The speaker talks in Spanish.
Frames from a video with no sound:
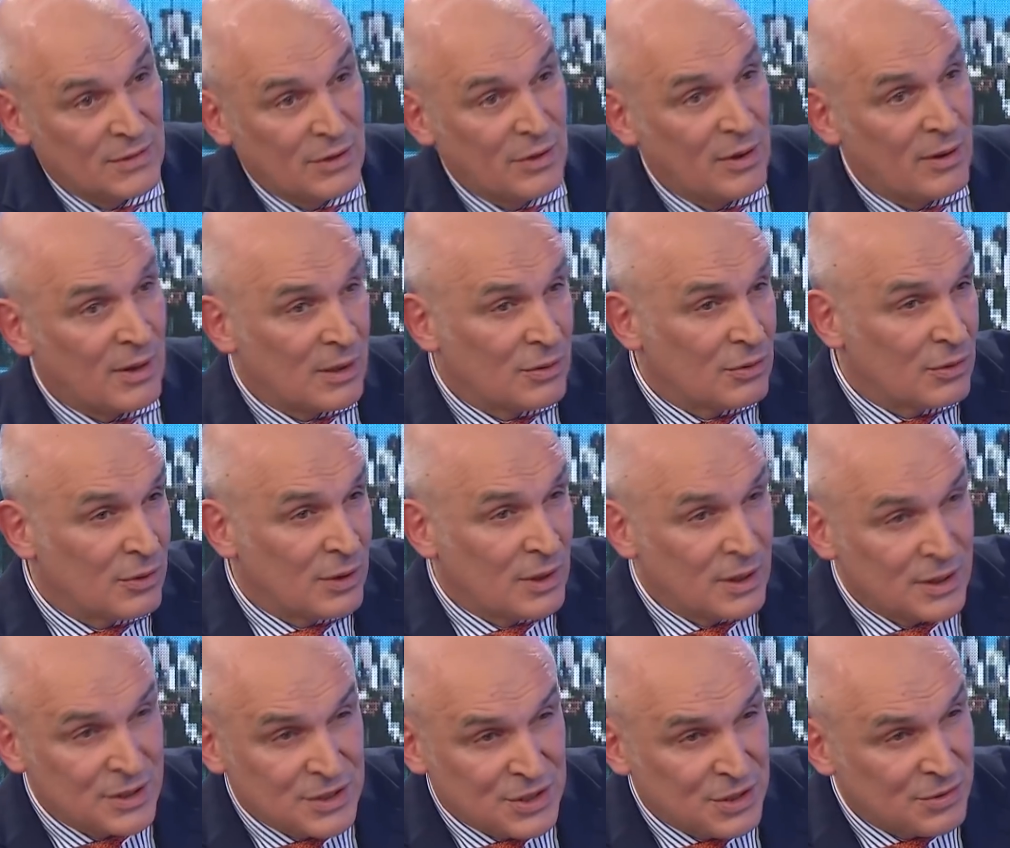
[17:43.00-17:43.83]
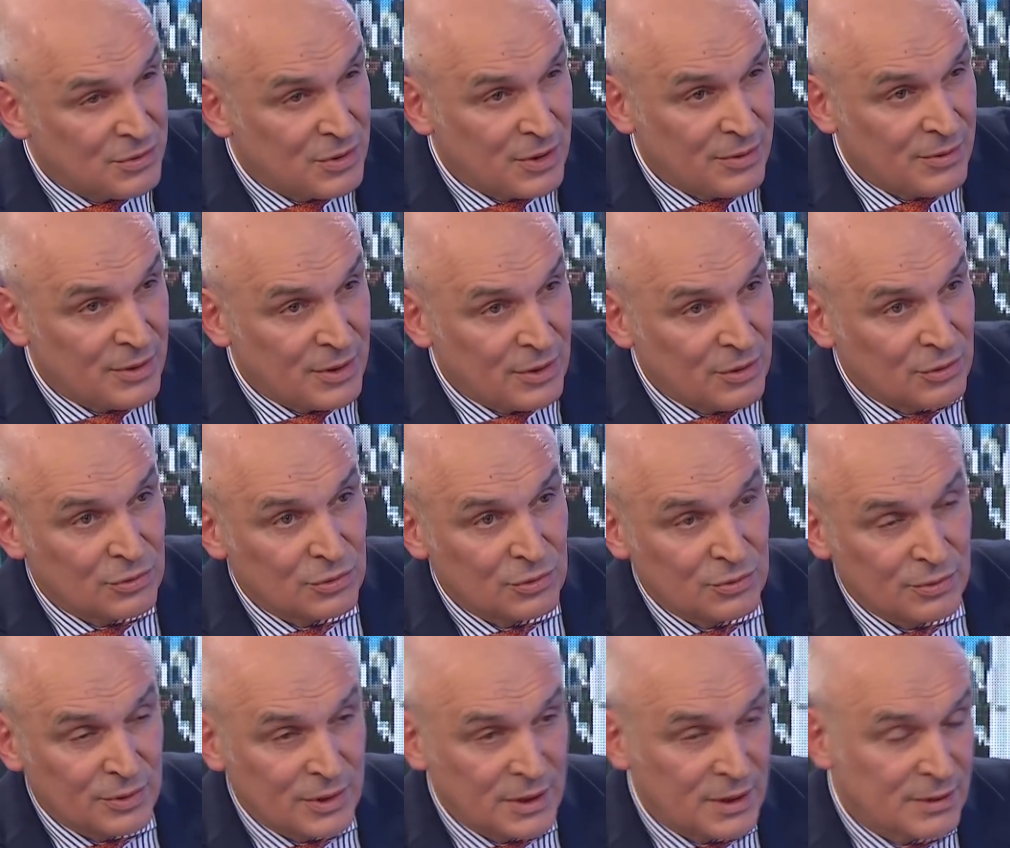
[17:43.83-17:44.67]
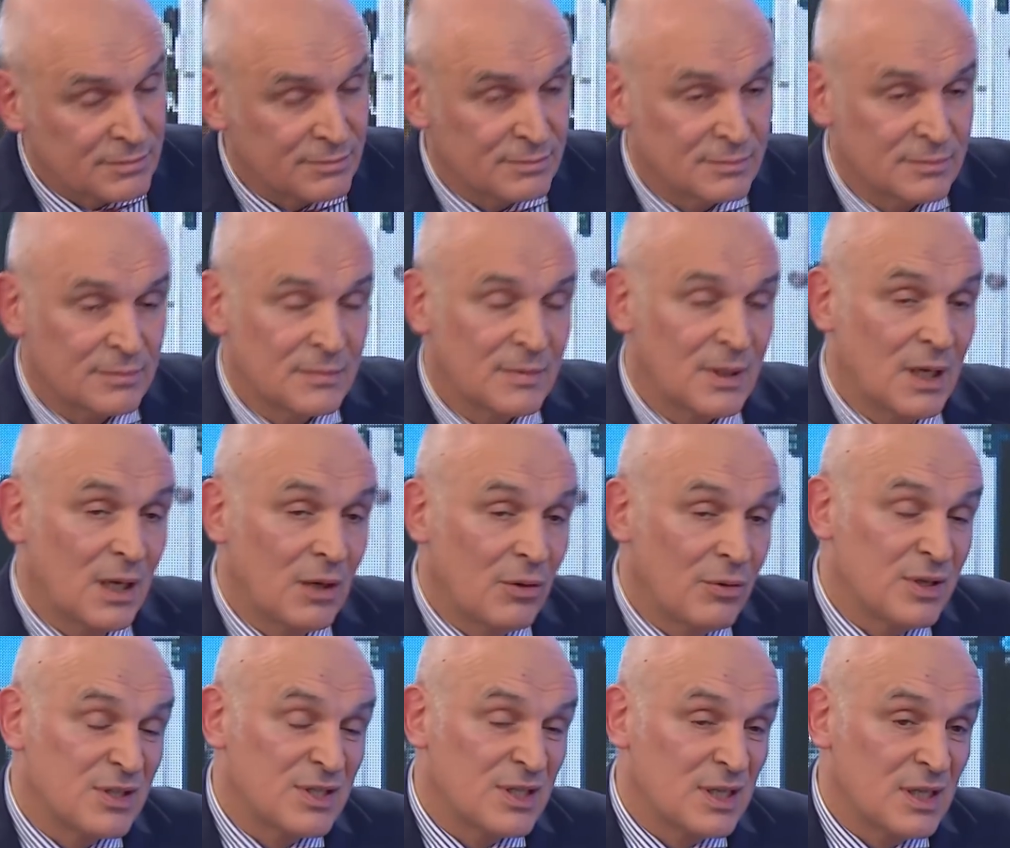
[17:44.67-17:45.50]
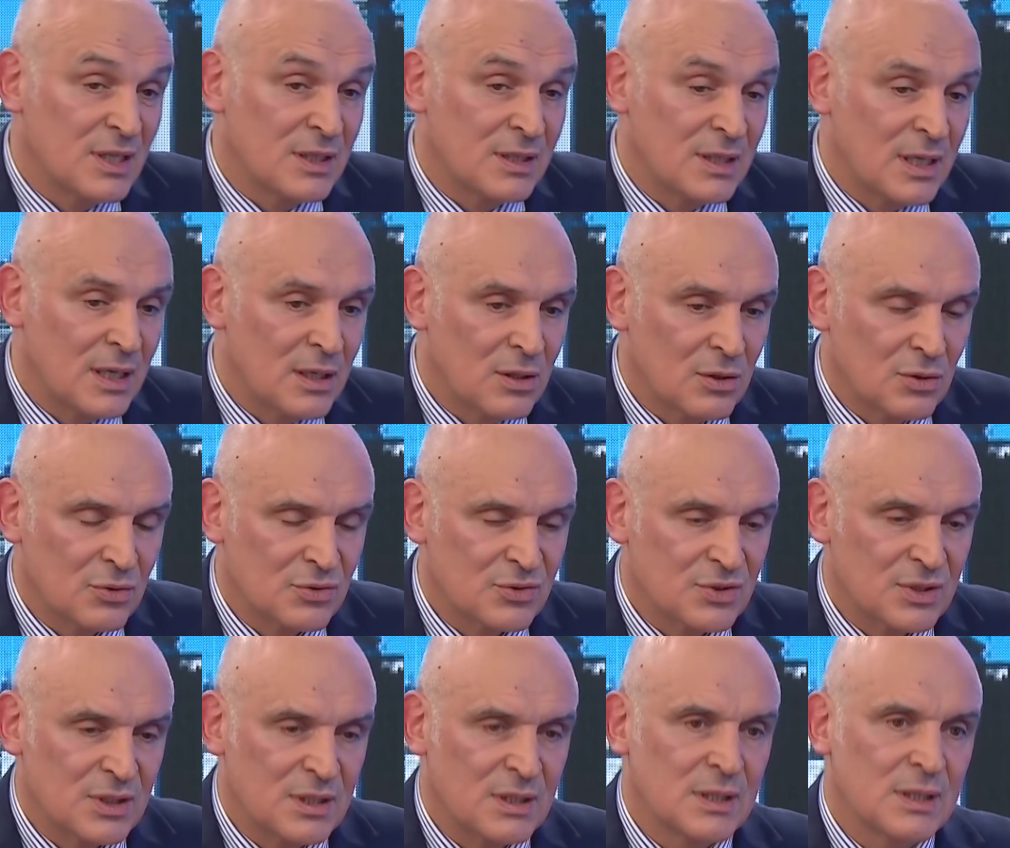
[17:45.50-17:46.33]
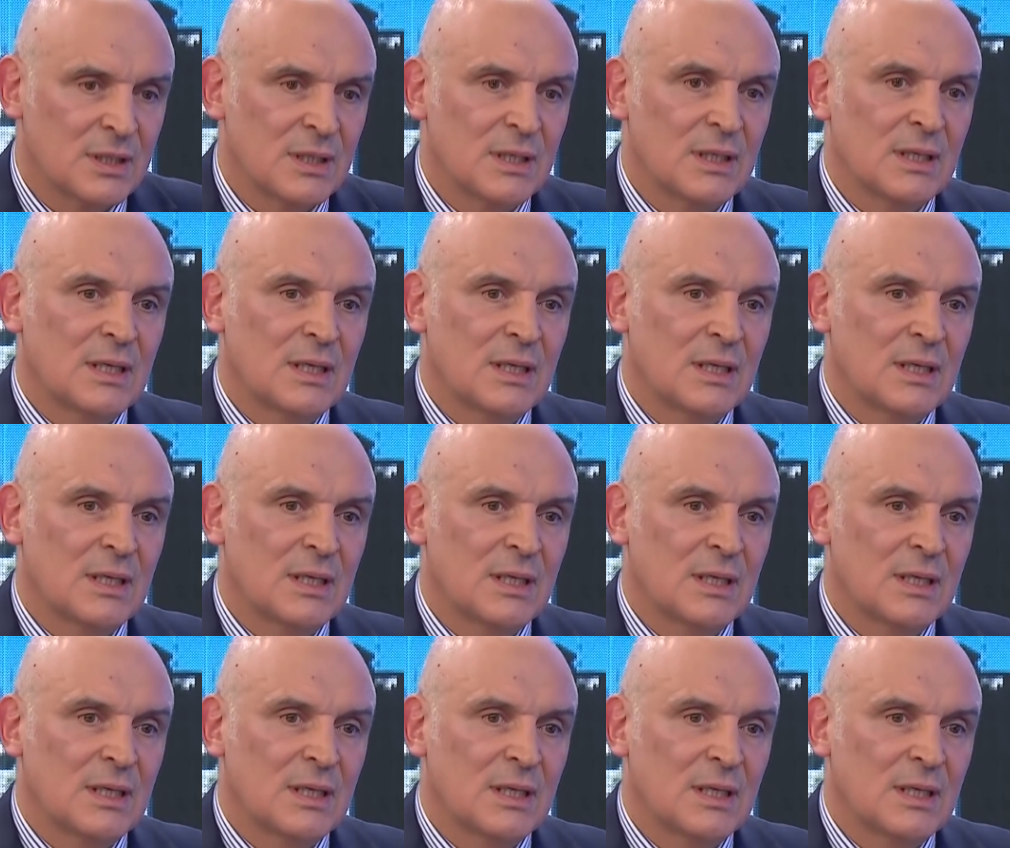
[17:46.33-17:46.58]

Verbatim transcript: estoy hablando del 19 de octubre, el lunes siguiente al 12,